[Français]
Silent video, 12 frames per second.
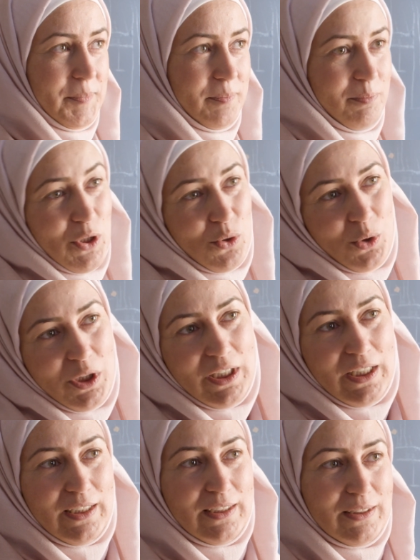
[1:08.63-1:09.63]
Je suis
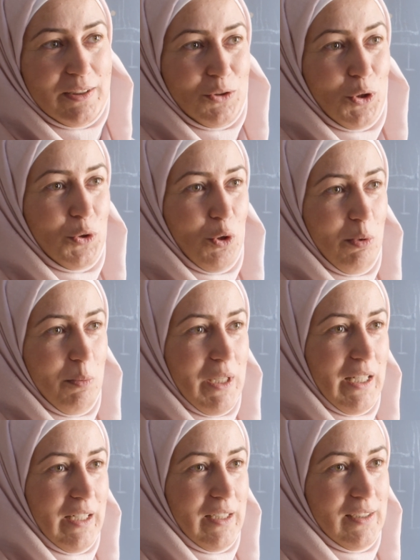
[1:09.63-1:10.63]
restée debout
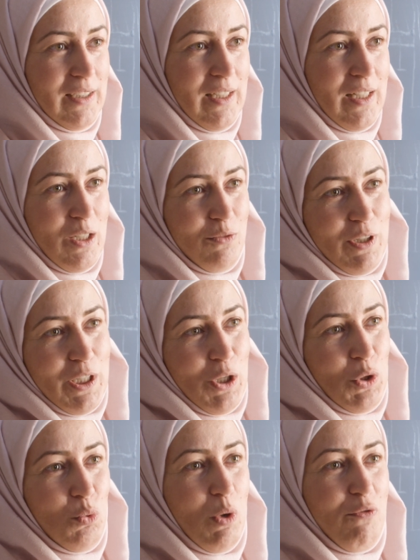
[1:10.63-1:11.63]
et ne savais pas comment
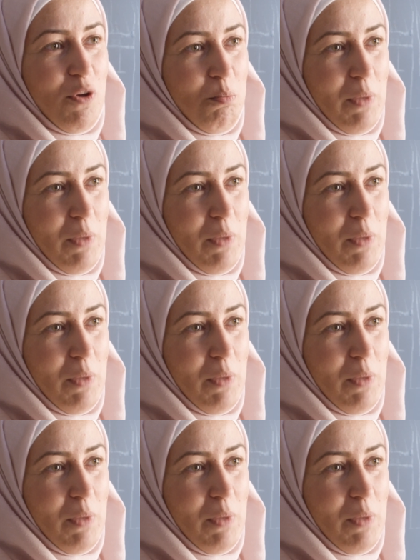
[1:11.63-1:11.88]
marcher.